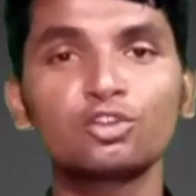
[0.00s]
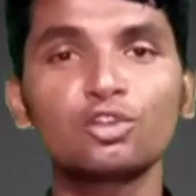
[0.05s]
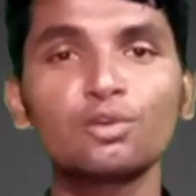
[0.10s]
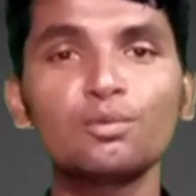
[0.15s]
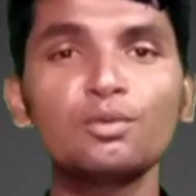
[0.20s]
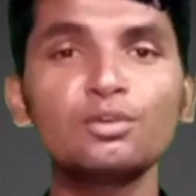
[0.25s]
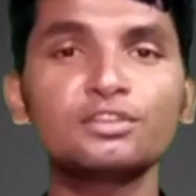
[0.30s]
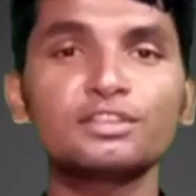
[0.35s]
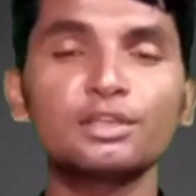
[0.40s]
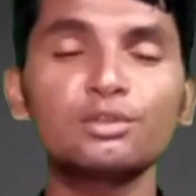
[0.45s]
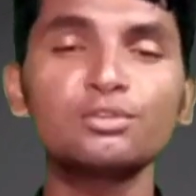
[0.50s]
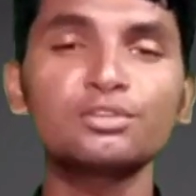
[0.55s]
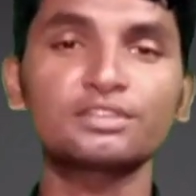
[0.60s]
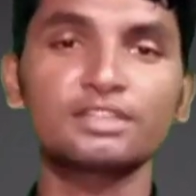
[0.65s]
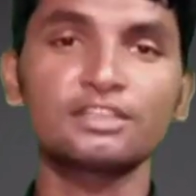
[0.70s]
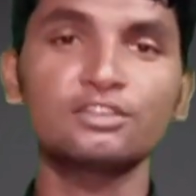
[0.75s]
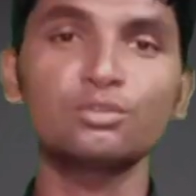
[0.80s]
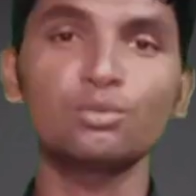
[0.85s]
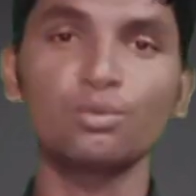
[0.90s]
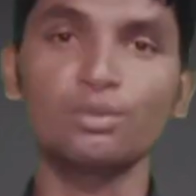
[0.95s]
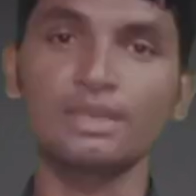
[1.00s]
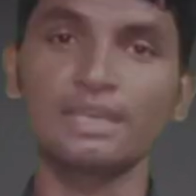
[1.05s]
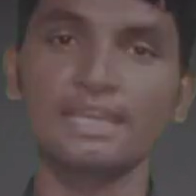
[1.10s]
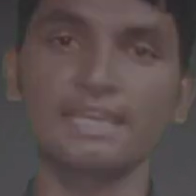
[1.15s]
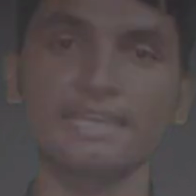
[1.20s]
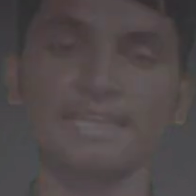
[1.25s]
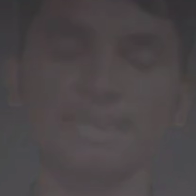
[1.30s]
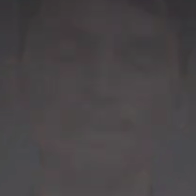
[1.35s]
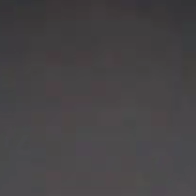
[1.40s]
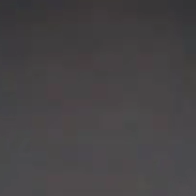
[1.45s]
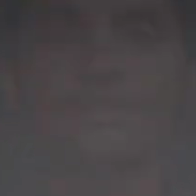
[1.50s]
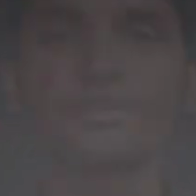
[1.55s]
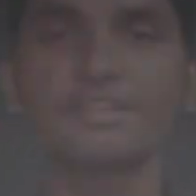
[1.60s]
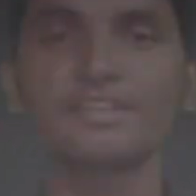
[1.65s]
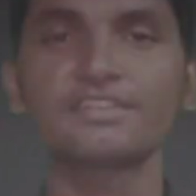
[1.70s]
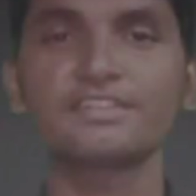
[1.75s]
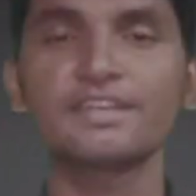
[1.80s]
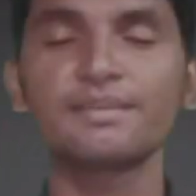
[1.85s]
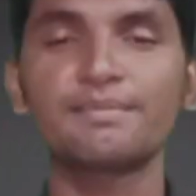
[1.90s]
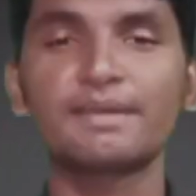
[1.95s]
तो वो ज़रूर सच उगलेंगे को
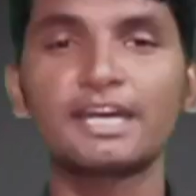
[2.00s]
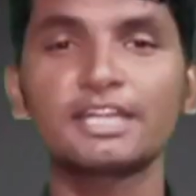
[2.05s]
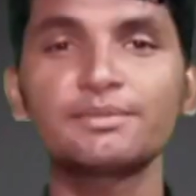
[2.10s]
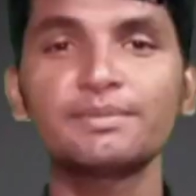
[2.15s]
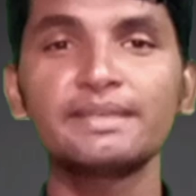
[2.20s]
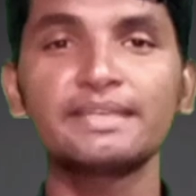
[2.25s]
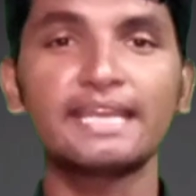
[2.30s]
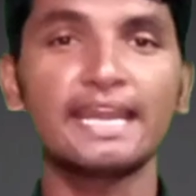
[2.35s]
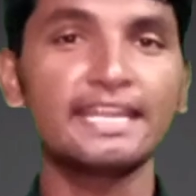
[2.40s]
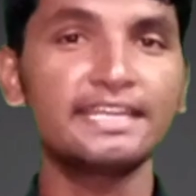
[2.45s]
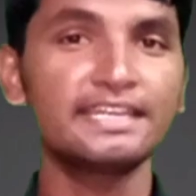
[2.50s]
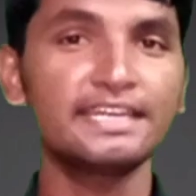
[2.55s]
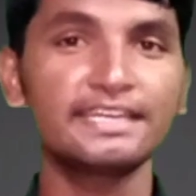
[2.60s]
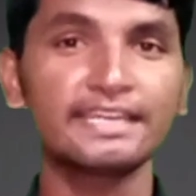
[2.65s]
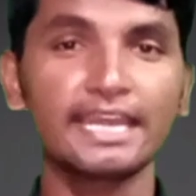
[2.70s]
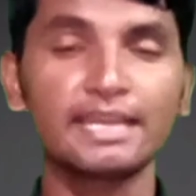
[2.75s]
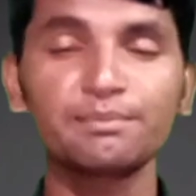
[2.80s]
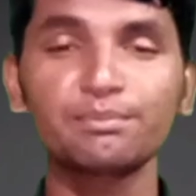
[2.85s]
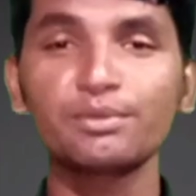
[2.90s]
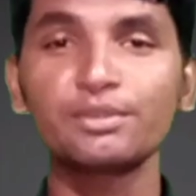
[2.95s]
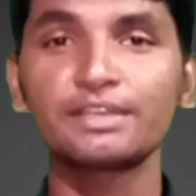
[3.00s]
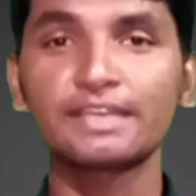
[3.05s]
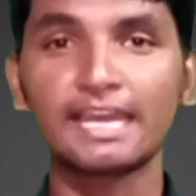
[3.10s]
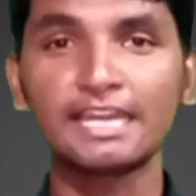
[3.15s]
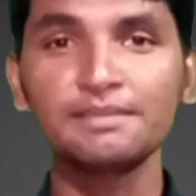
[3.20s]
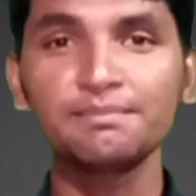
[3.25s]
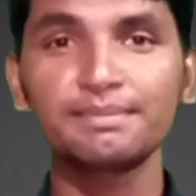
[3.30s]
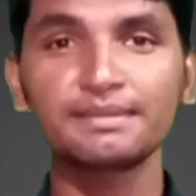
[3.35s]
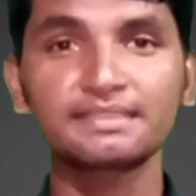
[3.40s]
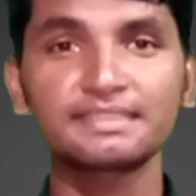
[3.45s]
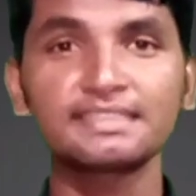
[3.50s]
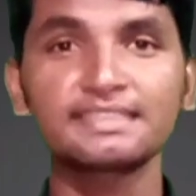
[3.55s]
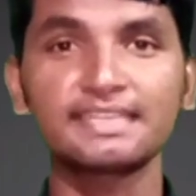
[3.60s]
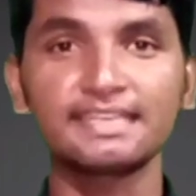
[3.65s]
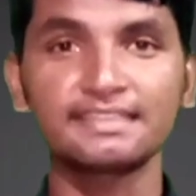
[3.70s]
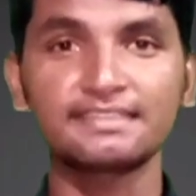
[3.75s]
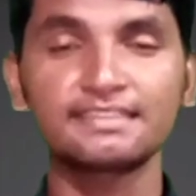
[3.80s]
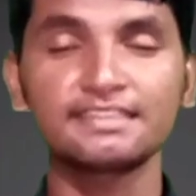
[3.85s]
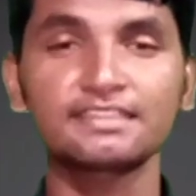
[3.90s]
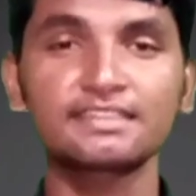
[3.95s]
टेस्ट के बाद में 99.9 परसेंट
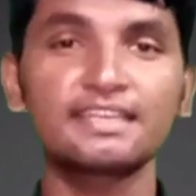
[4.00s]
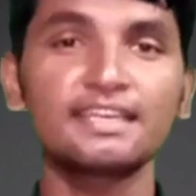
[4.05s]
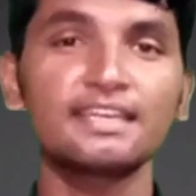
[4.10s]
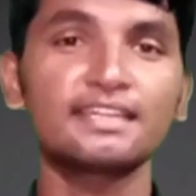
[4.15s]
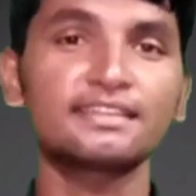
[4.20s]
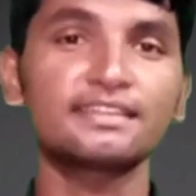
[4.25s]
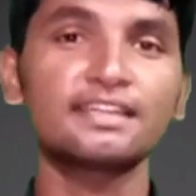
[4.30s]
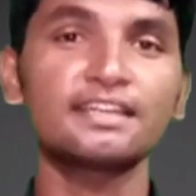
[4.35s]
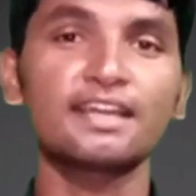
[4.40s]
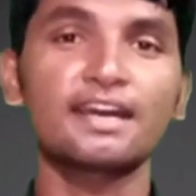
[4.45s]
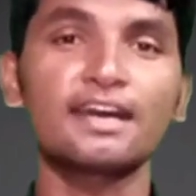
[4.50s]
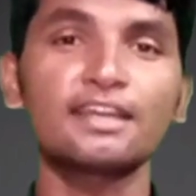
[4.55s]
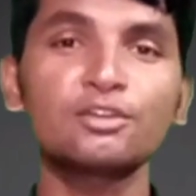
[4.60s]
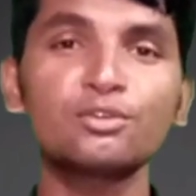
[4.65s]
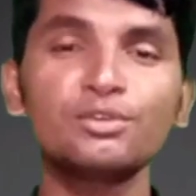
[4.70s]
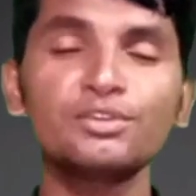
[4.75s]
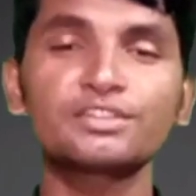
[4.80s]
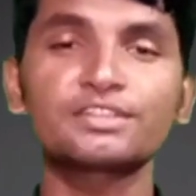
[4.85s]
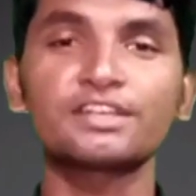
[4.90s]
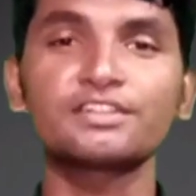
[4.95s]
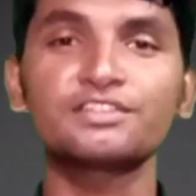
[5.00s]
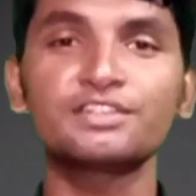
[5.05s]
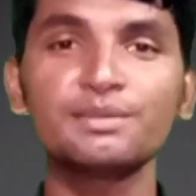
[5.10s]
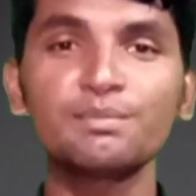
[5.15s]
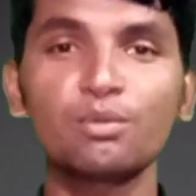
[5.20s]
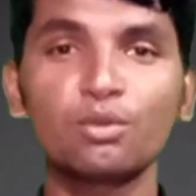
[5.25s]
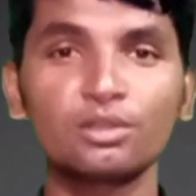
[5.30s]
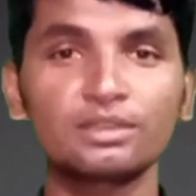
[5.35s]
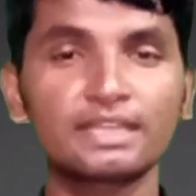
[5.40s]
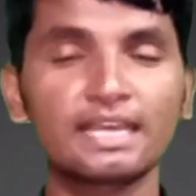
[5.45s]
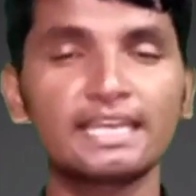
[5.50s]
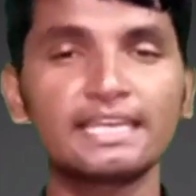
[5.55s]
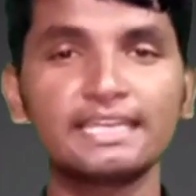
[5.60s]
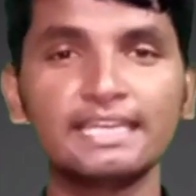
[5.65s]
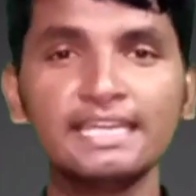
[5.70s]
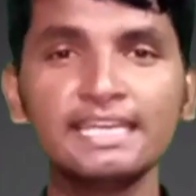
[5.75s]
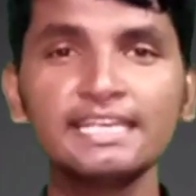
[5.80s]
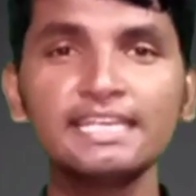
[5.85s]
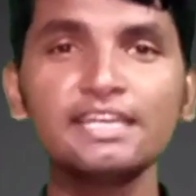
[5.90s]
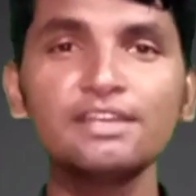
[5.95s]
केसेस के अंदर हर कोई सच ही बोलता है
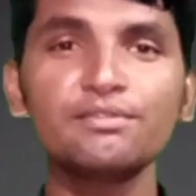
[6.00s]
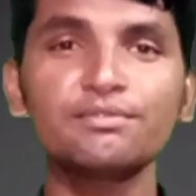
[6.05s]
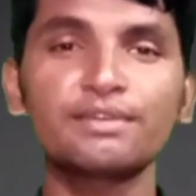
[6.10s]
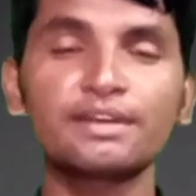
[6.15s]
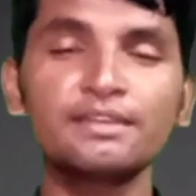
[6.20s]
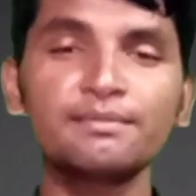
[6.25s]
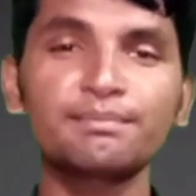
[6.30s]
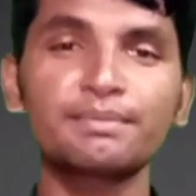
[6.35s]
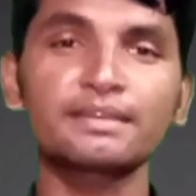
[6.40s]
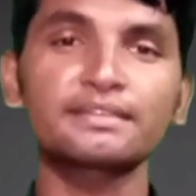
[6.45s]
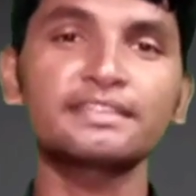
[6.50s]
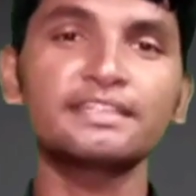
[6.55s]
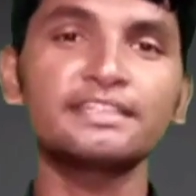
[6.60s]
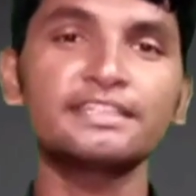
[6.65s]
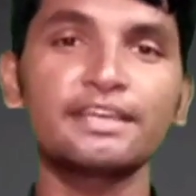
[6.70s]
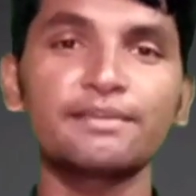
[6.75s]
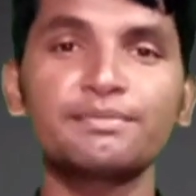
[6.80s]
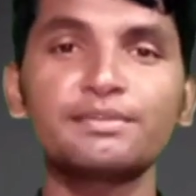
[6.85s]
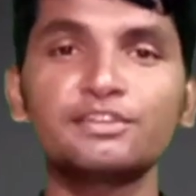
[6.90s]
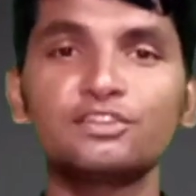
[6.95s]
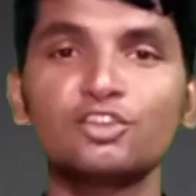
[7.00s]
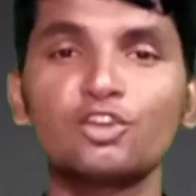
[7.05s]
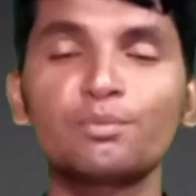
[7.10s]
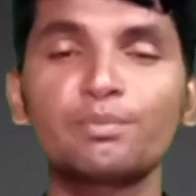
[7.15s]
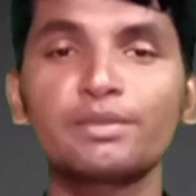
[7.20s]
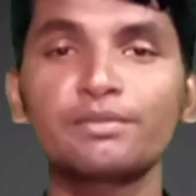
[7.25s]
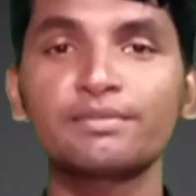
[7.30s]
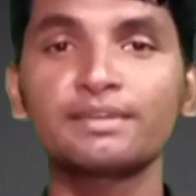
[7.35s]
लेकिन 1 परसेंट या फिर 0.1